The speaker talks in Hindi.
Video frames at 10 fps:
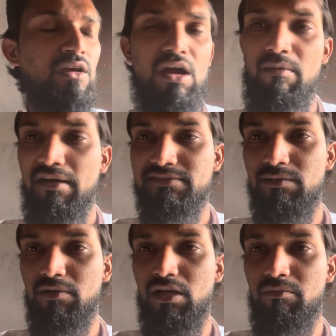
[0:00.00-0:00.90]
अब आज से
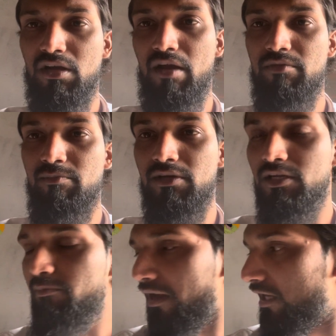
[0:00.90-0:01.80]
पहले हमने कभी
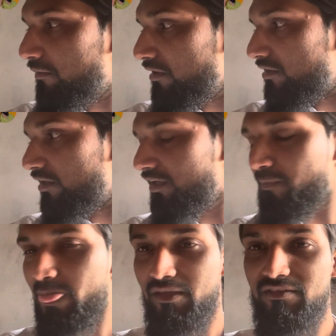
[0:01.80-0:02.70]
बिल्ली पाले भी नहीं थे
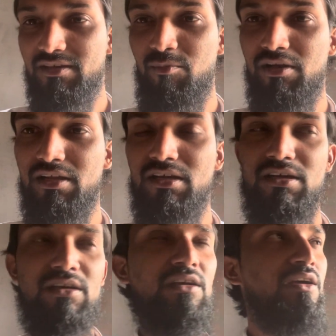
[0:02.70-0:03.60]
इसके पहले
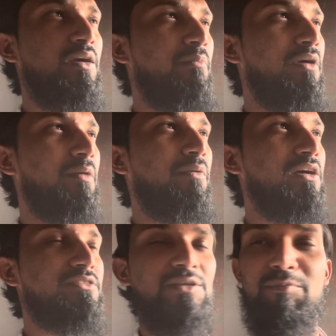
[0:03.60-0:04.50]
मेरे
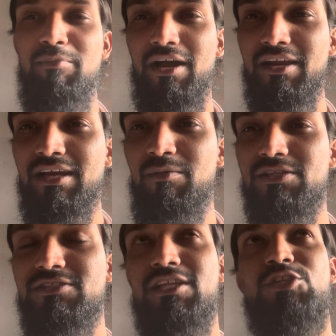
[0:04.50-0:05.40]
पास बकरी का
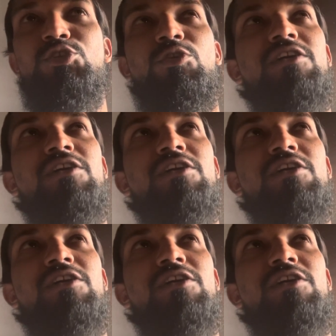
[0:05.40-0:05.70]
बच्चा था छोटा